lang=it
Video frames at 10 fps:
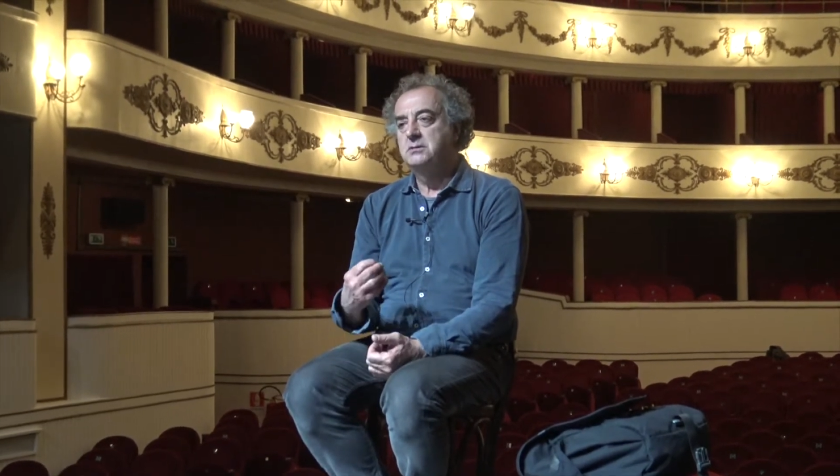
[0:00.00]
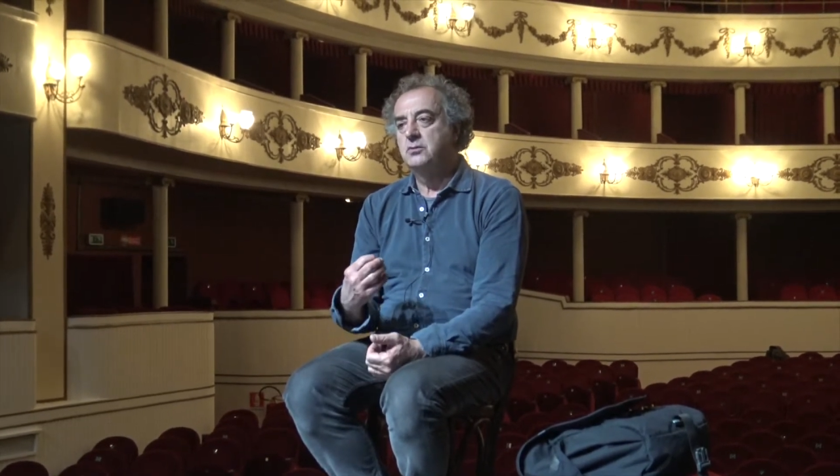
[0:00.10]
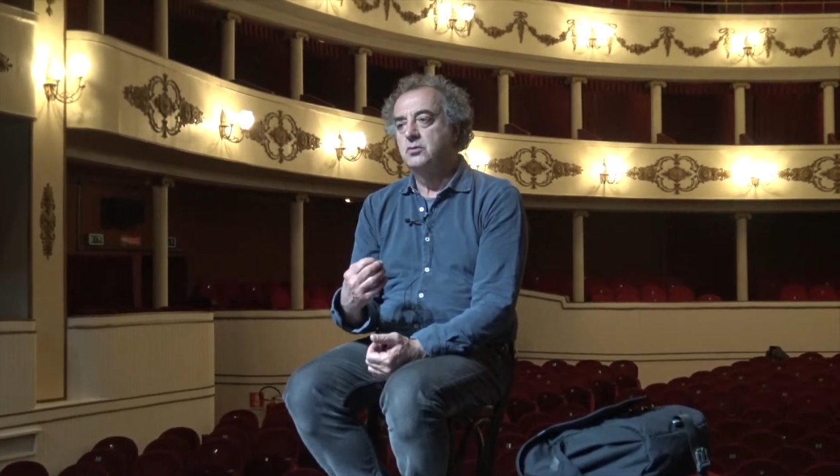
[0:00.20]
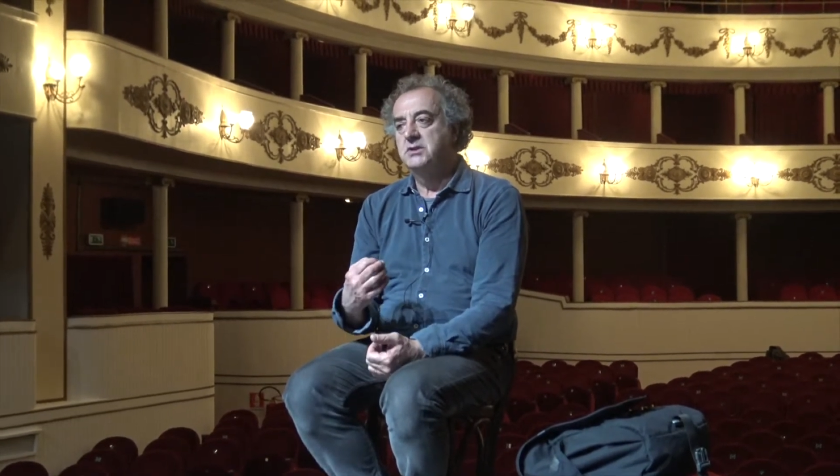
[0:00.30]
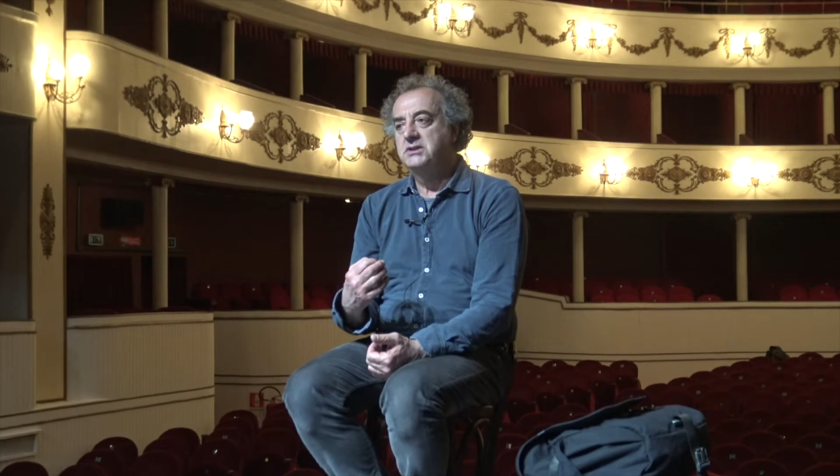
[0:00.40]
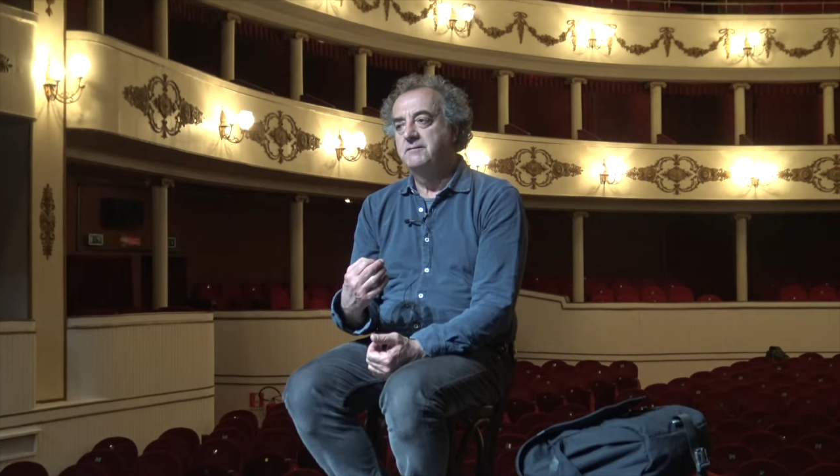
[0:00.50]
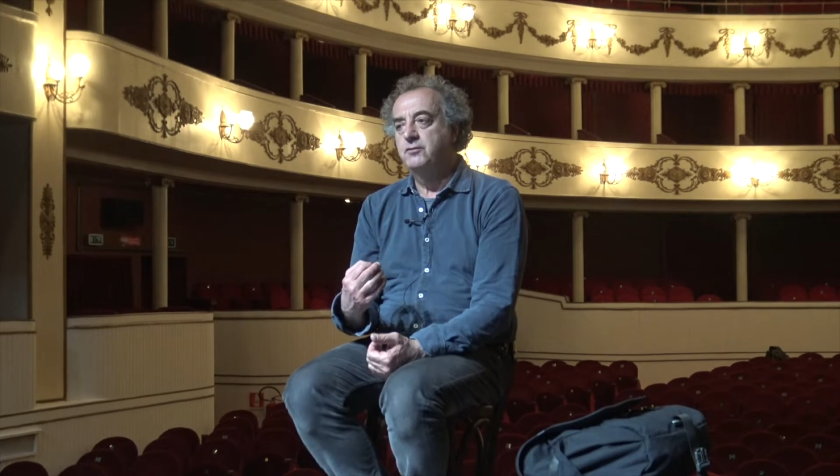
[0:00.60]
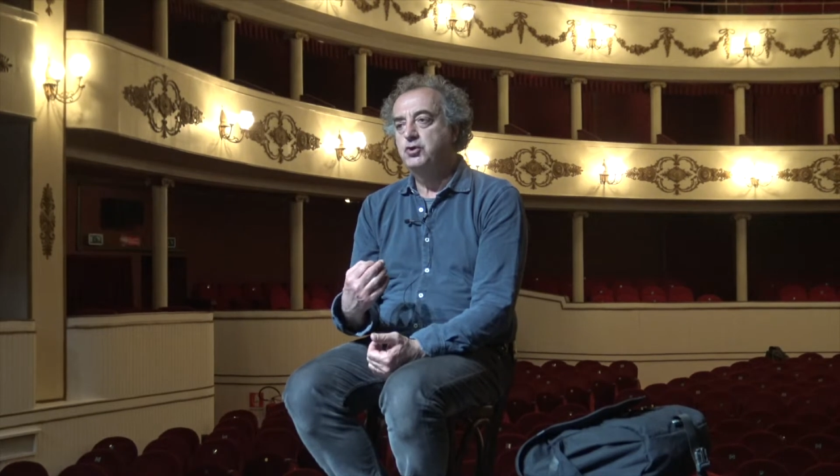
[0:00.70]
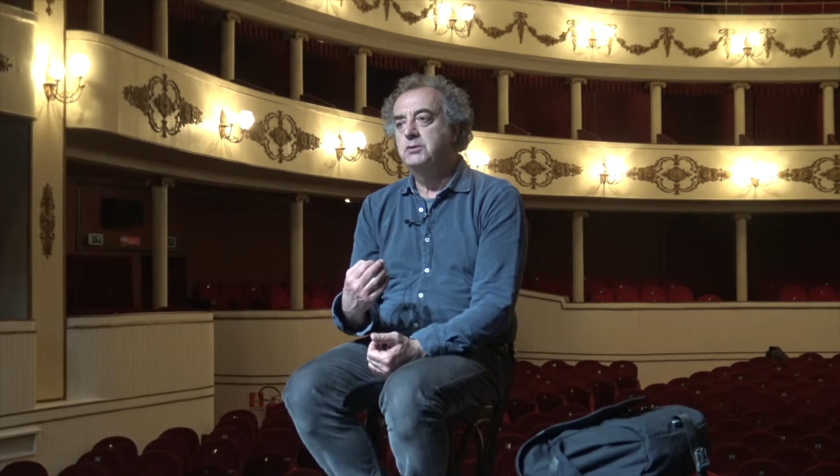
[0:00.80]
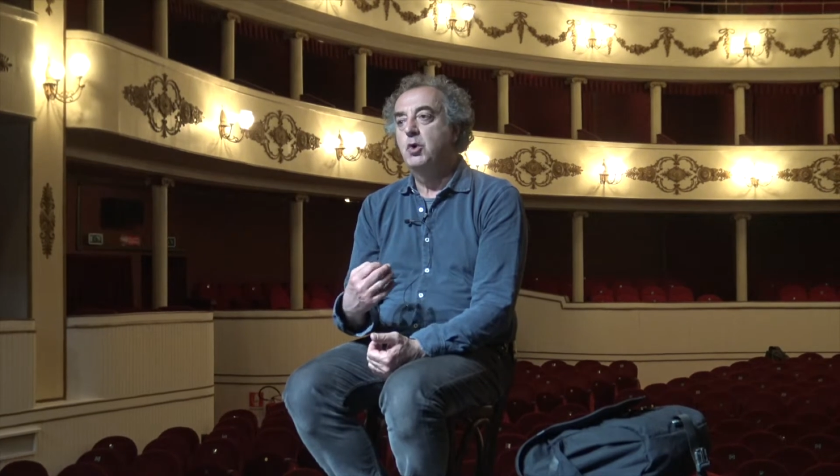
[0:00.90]
come se
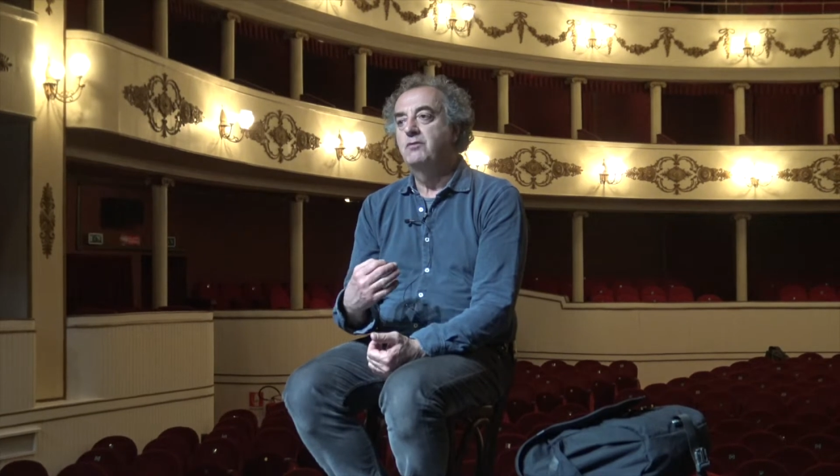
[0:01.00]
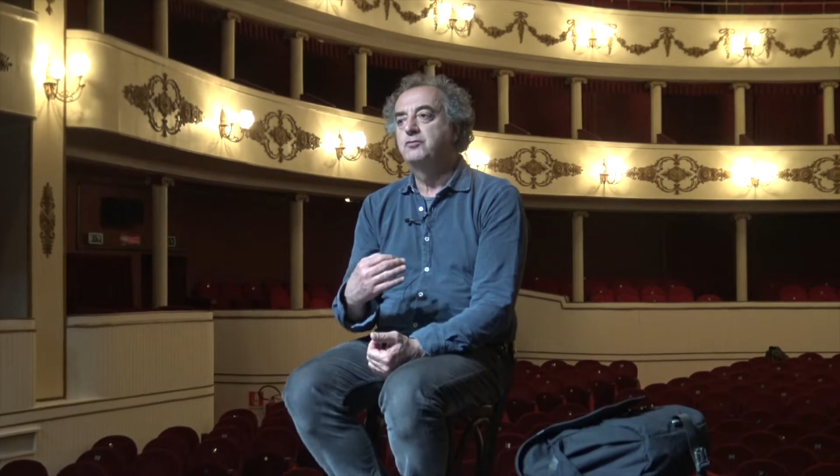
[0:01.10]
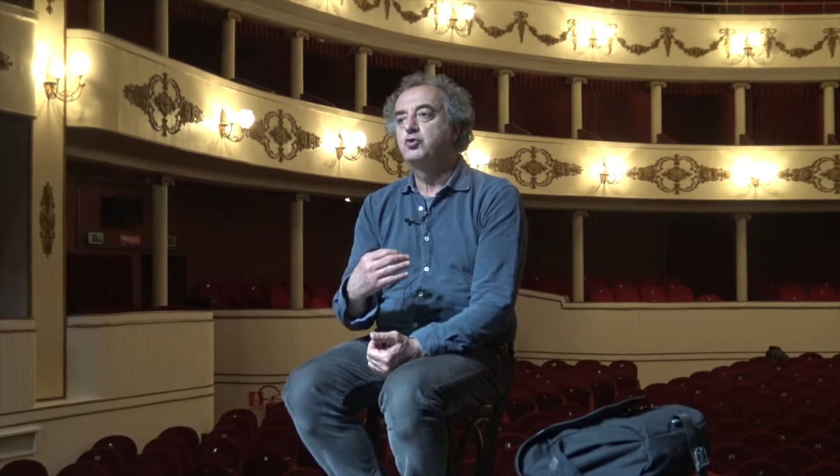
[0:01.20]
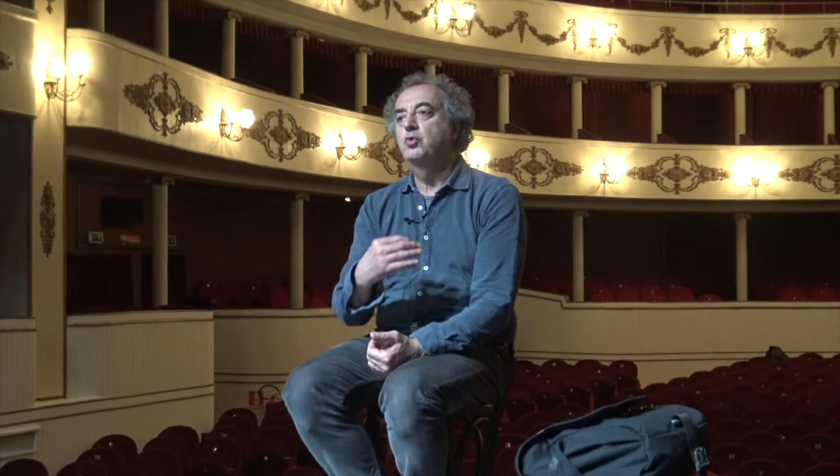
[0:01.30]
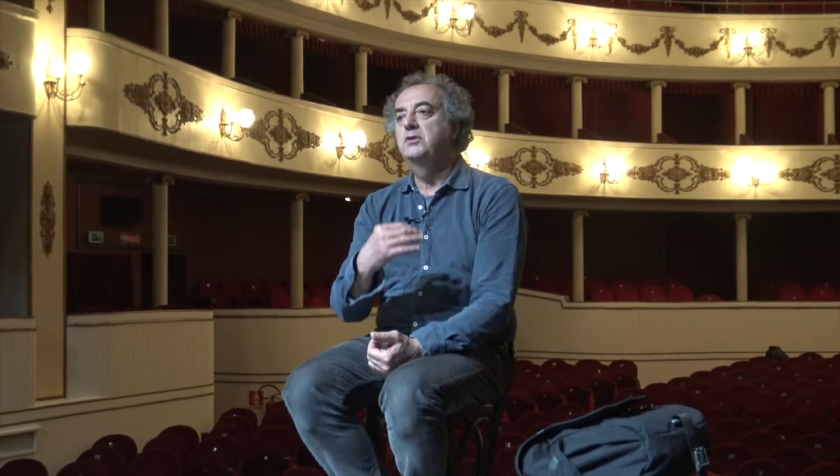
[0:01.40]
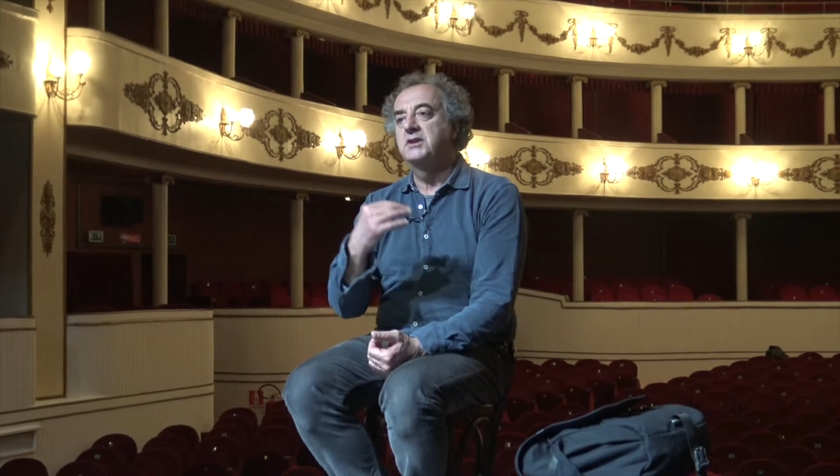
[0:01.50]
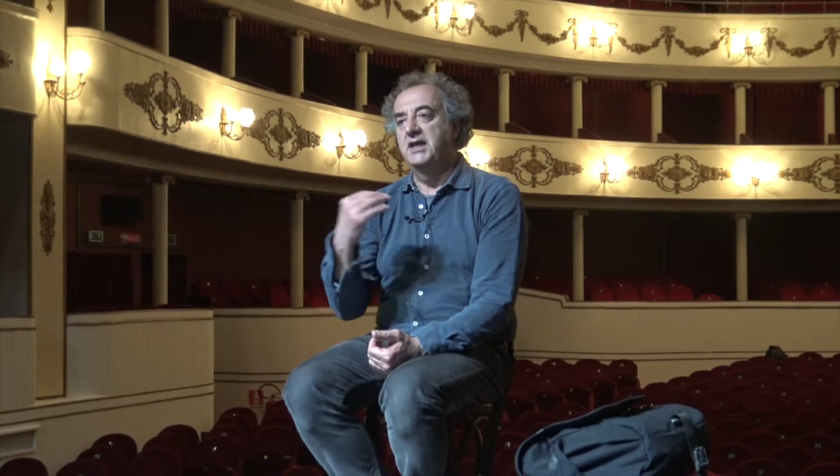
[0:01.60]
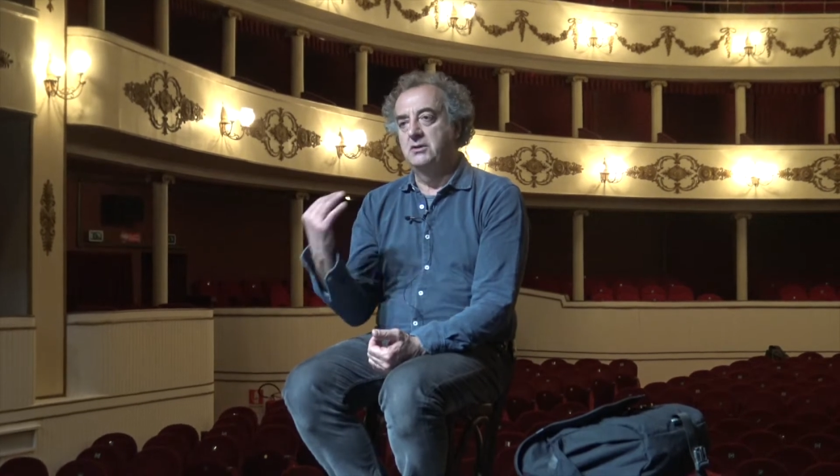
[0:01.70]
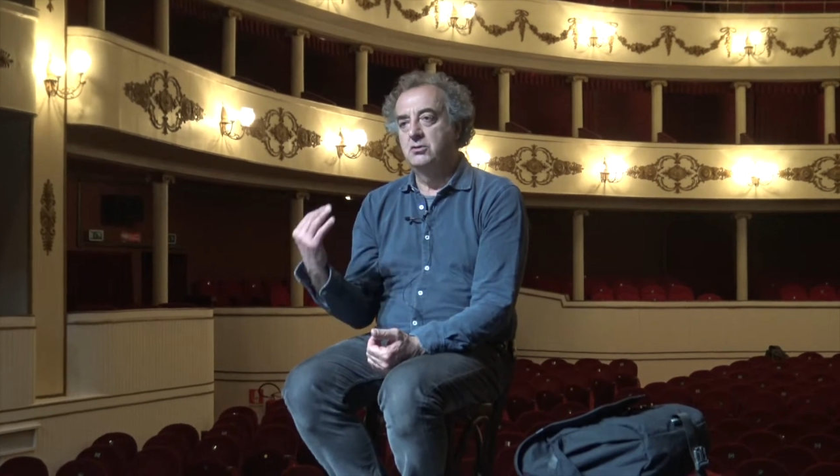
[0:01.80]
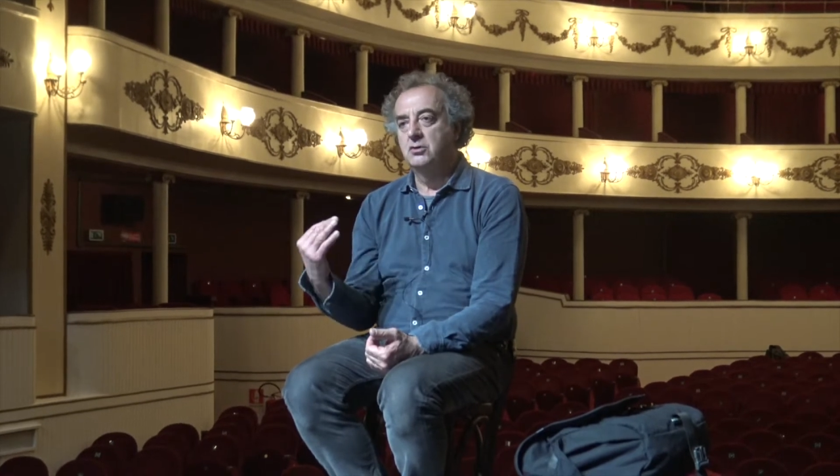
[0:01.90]
fossimo sul
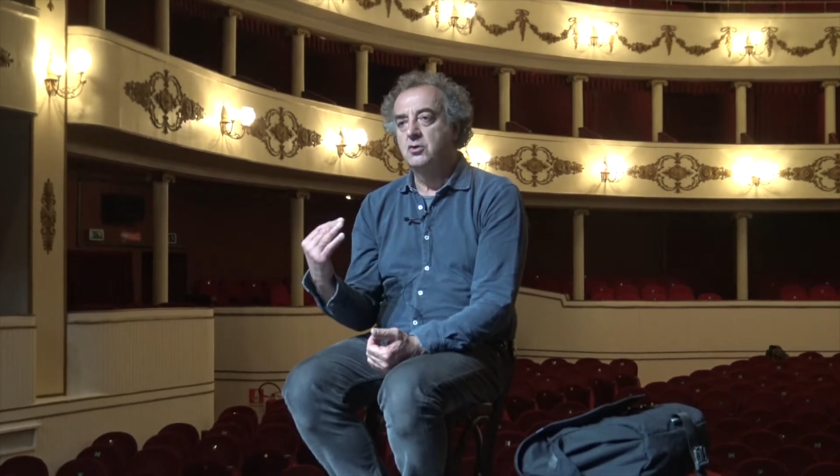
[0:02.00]
tetto,